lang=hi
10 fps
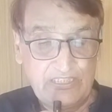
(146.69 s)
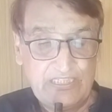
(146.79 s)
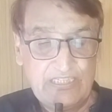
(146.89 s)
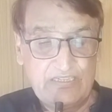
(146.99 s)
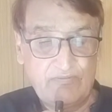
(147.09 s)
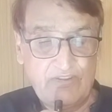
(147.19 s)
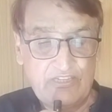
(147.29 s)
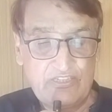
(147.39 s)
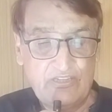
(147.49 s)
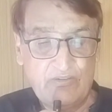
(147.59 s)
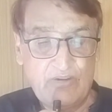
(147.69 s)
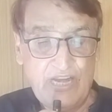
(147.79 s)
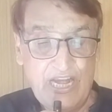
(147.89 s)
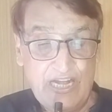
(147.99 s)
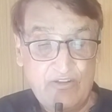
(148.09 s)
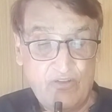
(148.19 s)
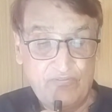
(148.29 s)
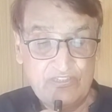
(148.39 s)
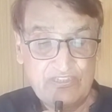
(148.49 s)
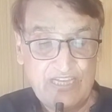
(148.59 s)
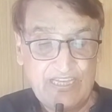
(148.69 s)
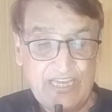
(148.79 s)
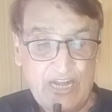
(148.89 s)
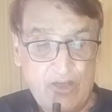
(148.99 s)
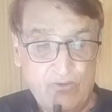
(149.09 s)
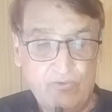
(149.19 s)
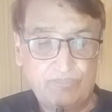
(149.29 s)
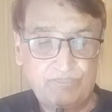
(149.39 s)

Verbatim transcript: गिर कन्वेंशन और हेड ऑफिस का घेराव